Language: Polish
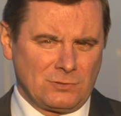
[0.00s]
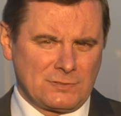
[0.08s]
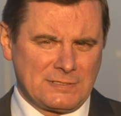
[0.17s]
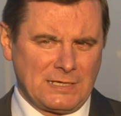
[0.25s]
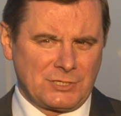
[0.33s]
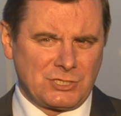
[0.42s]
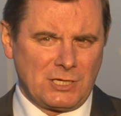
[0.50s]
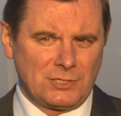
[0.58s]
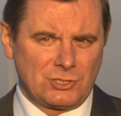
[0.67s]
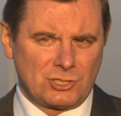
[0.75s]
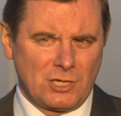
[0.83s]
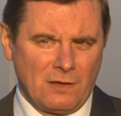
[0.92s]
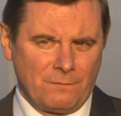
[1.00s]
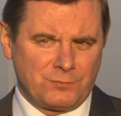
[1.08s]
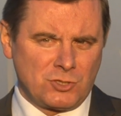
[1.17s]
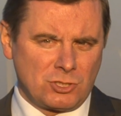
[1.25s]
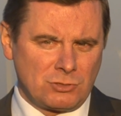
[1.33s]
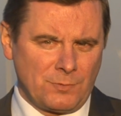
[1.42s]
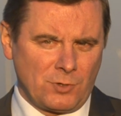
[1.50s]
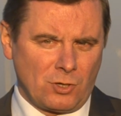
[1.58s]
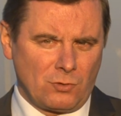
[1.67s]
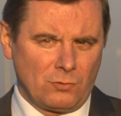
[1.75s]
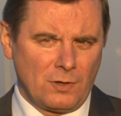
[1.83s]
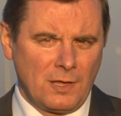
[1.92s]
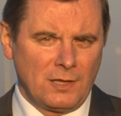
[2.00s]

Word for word: oznacza, iż w przyszłym roku